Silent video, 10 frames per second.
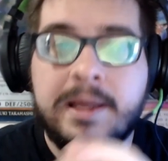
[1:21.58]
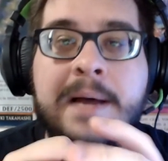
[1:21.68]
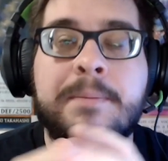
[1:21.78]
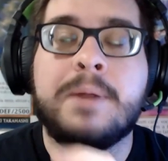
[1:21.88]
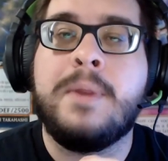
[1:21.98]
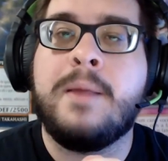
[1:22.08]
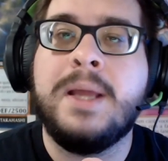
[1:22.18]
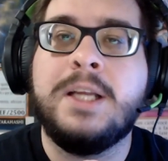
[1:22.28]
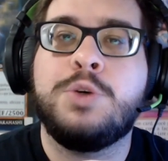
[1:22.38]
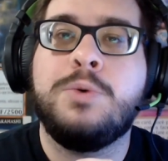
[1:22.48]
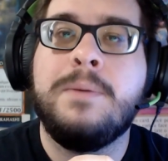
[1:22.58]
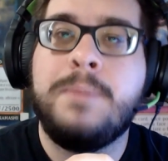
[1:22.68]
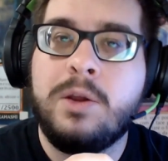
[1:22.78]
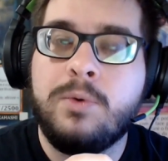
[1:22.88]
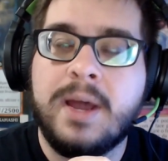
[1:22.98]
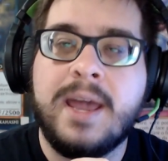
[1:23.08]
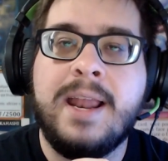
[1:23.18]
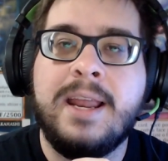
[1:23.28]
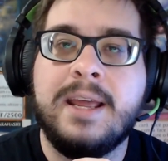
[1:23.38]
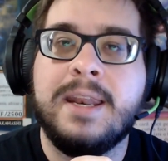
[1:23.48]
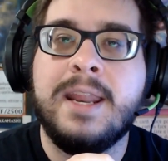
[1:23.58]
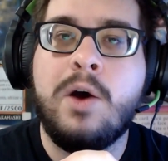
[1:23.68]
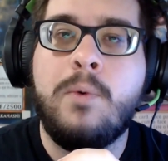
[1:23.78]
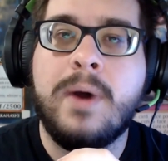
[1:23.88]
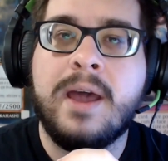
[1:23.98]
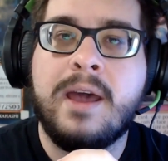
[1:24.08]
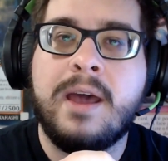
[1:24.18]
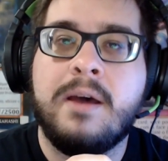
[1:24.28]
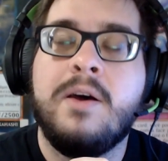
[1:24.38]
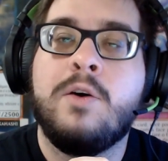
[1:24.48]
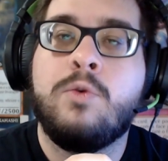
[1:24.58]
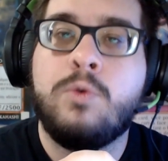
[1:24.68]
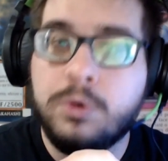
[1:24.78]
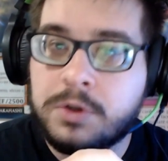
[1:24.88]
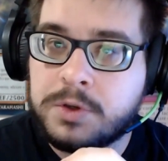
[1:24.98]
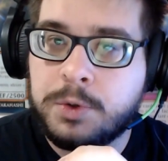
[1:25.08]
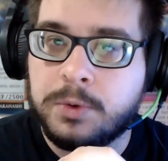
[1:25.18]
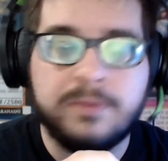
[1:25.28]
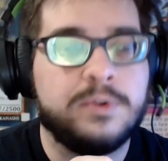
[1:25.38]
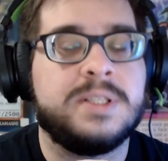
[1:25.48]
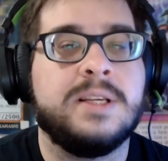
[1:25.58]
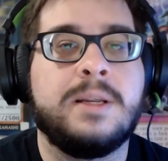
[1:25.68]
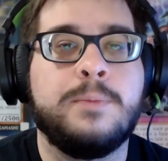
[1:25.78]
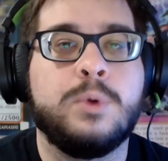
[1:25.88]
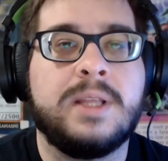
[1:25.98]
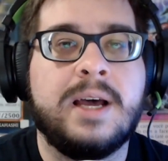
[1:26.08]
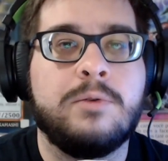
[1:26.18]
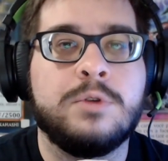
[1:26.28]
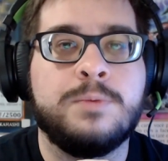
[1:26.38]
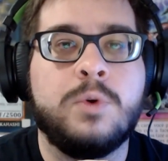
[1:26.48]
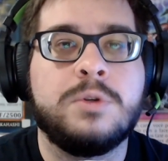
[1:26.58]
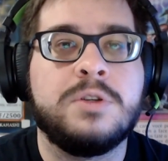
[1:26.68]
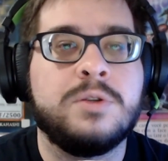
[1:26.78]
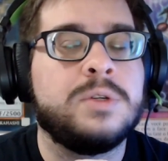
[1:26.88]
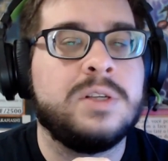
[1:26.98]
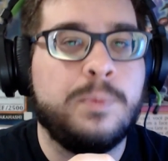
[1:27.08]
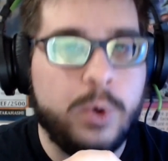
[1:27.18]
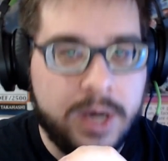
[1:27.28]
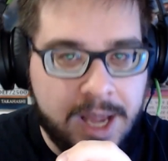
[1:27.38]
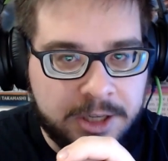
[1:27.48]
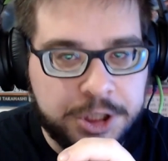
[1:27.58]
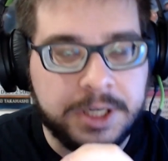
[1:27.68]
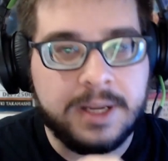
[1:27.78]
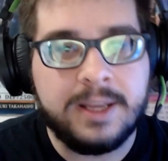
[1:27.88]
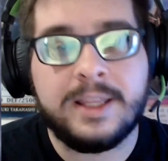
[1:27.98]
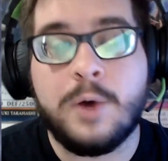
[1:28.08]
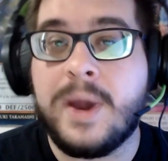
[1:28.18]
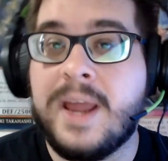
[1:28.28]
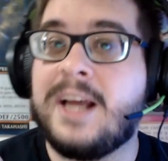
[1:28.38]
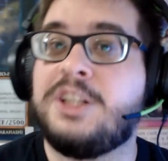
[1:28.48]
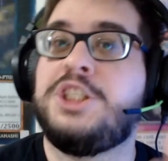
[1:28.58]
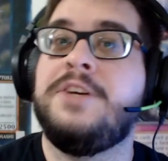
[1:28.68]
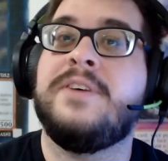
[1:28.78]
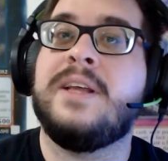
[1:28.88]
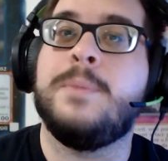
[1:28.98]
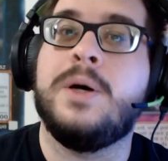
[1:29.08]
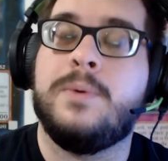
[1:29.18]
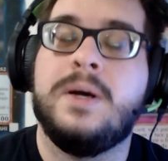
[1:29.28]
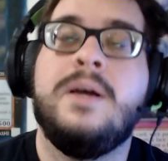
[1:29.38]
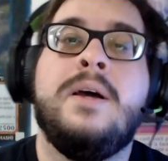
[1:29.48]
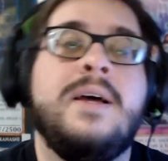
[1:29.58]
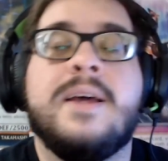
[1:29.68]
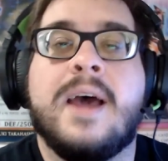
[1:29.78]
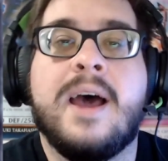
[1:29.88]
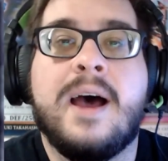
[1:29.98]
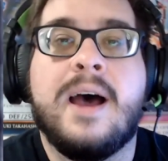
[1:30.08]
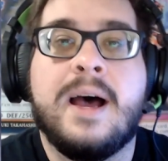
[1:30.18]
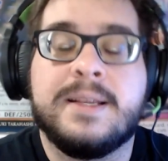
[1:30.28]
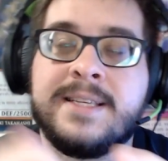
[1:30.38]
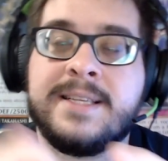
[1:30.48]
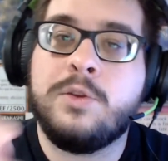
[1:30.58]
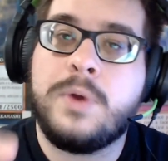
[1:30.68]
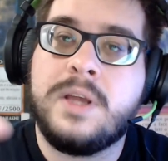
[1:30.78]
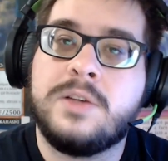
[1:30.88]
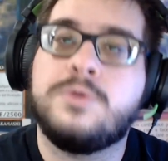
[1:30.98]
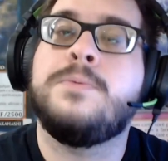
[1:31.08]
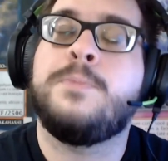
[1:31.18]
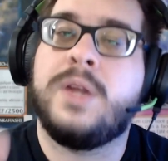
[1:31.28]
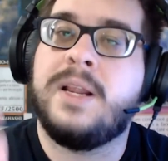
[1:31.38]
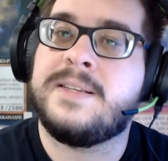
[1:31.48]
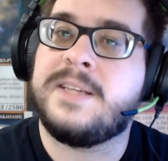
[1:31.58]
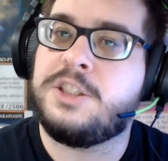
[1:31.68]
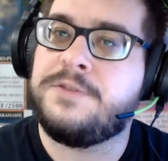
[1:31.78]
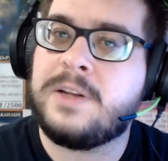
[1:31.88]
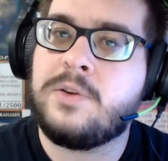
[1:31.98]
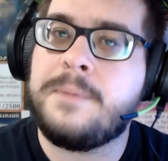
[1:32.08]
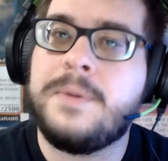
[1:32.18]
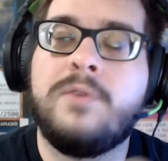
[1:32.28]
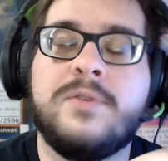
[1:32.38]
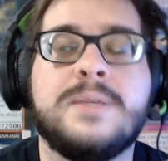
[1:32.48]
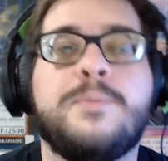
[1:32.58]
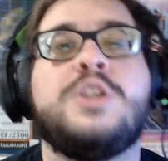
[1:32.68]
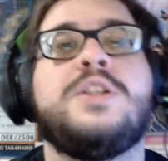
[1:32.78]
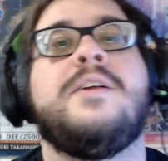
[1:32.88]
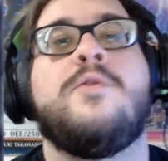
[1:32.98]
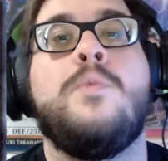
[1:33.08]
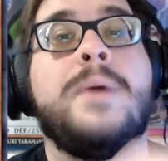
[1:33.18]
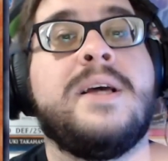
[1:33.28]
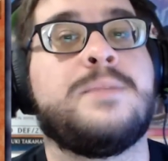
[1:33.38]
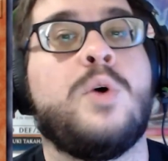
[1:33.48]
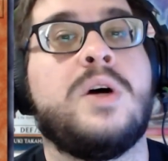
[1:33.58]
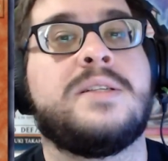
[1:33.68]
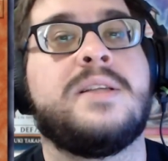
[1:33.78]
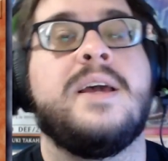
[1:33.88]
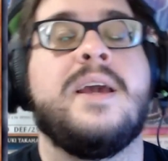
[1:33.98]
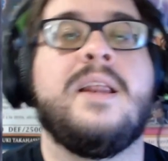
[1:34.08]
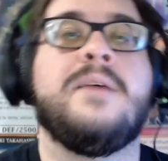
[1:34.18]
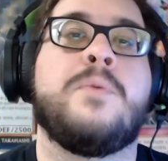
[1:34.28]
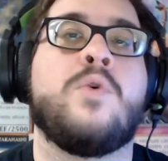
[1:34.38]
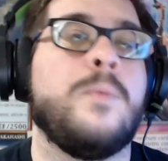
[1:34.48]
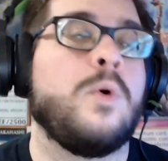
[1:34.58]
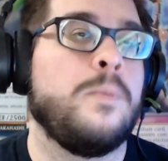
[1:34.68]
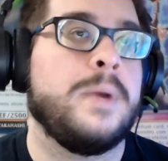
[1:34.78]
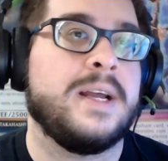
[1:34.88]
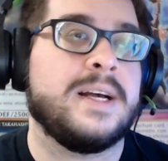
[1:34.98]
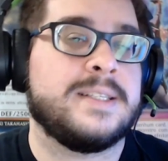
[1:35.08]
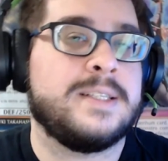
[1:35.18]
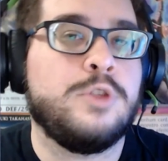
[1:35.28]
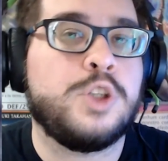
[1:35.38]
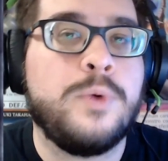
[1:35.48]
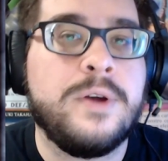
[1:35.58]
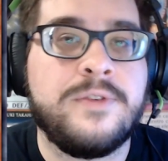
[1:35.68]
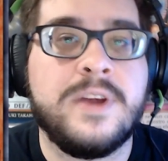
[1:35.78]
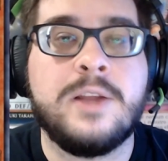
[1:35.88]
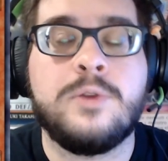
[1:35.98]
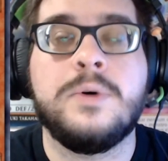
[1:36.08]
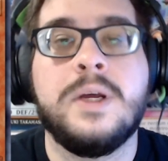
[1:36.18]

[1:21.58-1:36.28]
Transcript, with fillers: Primeiramente, o Nibiru ele não é custo você tributar os monstros do seu oponente, então ele ativa da mão. Uh, sendo isso, por ele ser ativado da mão, você pode ter alguma resposta a ele, como alguma negação de algum efeito,